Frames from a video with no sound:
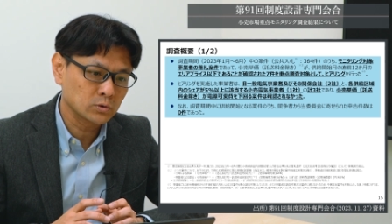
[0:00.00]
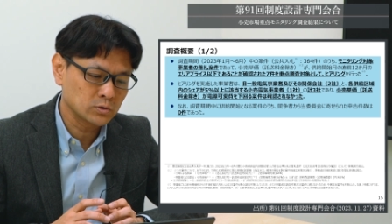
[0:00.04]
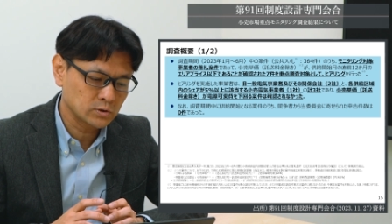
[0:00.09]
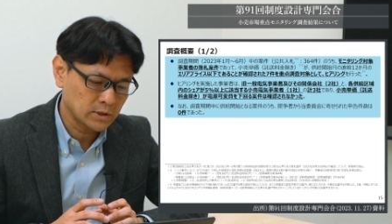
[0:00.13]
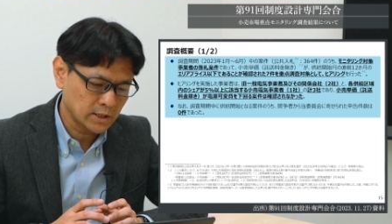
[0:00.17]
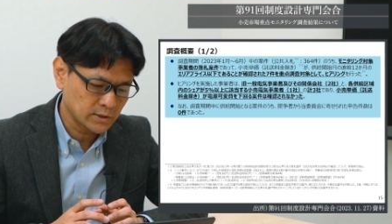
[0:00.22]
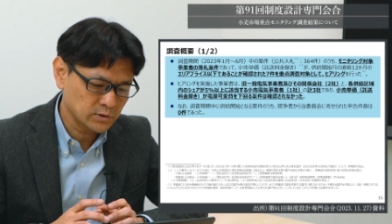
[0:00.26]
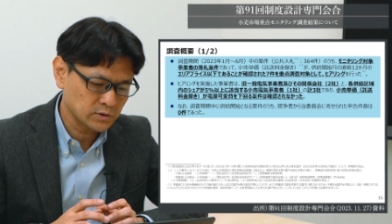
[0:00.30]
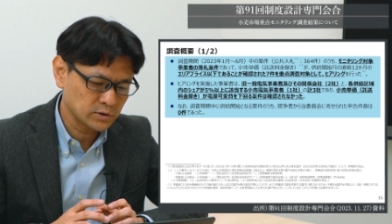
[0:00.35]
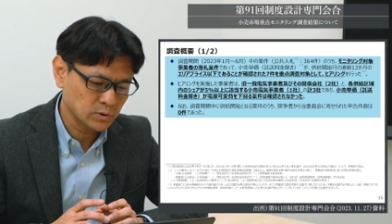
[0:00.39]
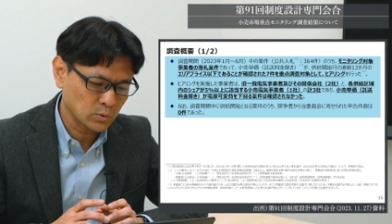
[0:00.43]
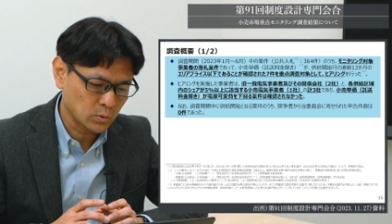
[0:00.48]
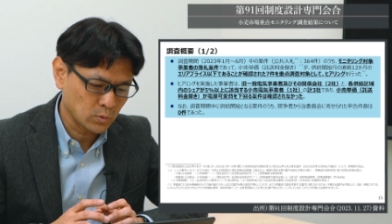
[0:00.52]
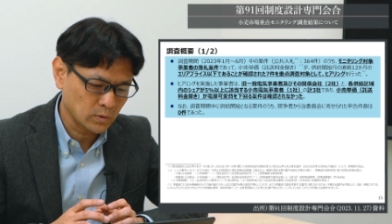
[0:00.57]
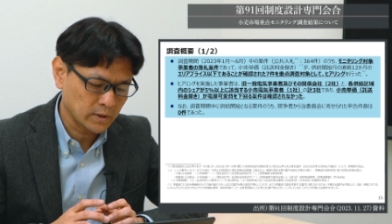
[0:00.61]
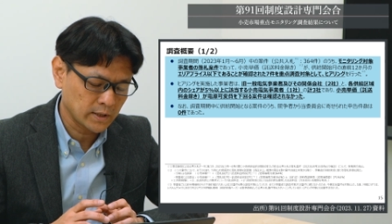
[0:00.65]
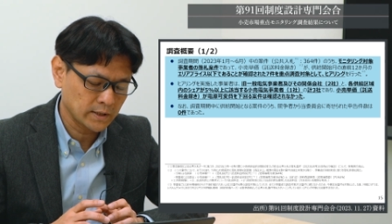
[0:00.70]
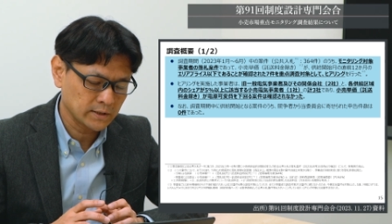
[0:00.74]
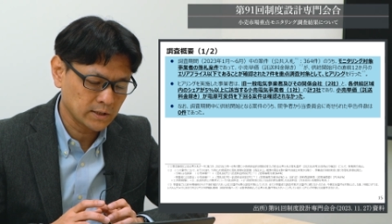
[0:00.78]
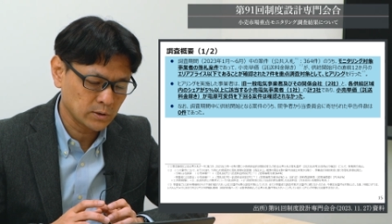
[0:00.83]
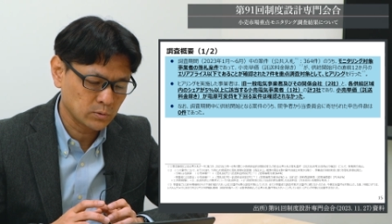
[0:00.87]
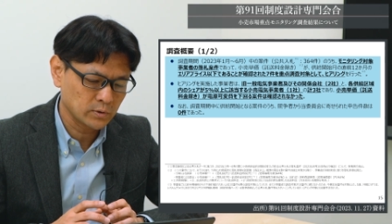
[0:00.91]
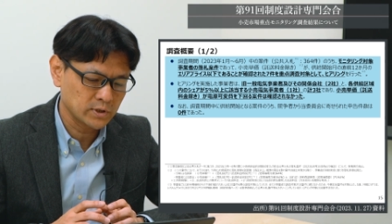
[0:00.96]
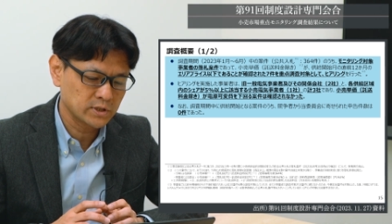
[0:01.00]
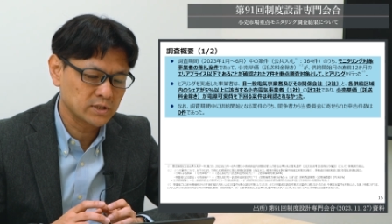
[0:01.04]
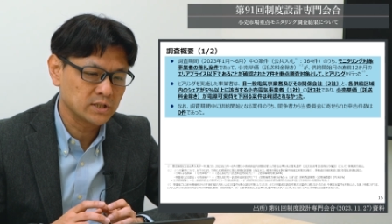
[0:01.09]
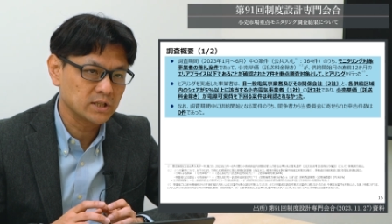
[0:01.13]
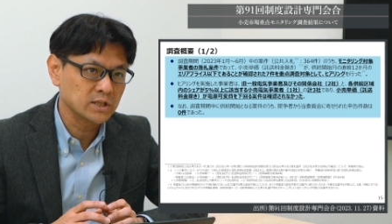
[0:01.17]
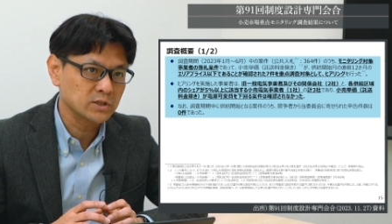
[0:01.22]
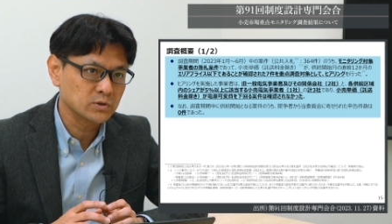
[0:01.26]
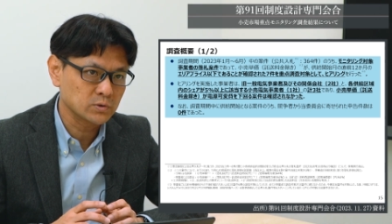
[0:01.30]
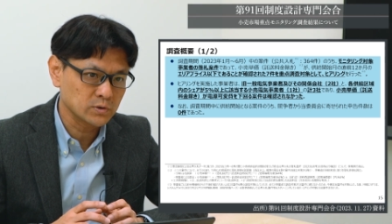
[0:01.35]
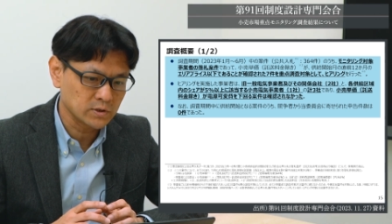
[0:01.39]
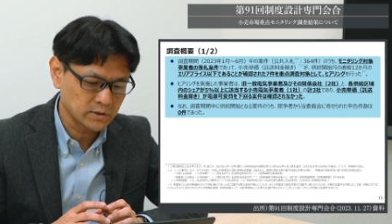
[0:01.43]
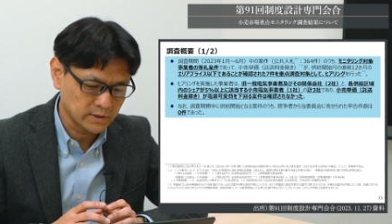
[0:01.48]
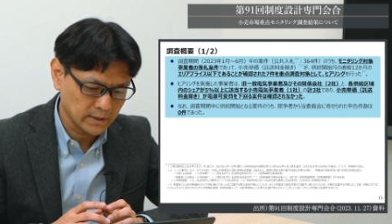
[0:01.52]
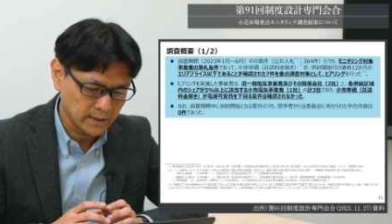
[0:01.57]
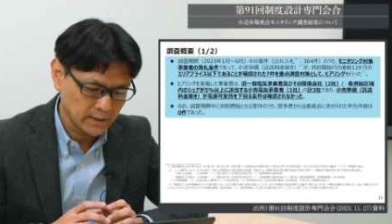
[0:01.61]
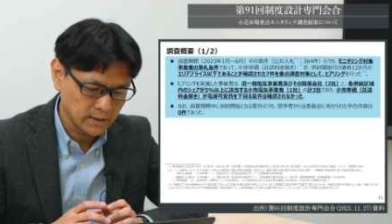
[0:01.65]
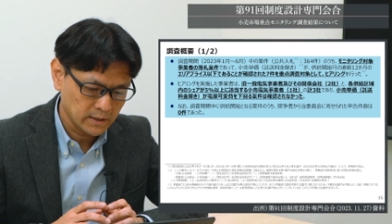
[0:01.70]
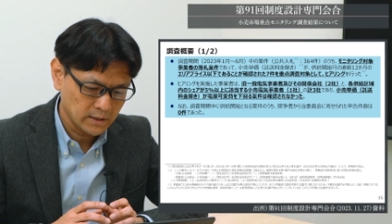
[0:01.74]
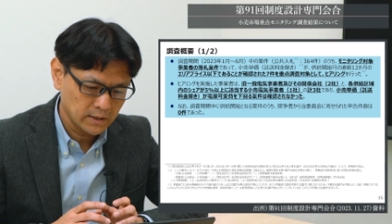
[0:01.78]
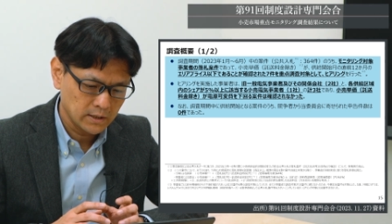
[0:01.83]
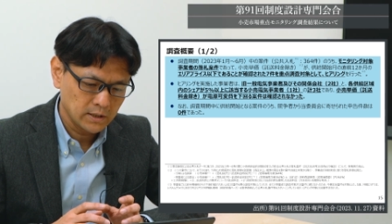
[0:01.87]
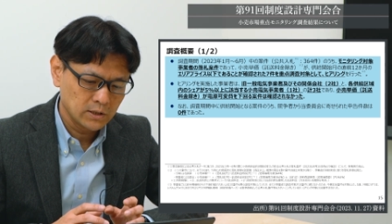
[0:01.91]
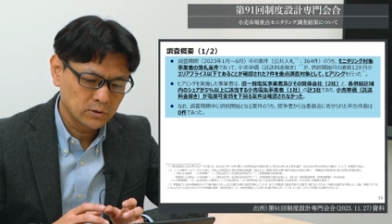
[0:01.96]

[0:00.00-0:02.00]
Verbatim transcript: くがつに行われた取引について、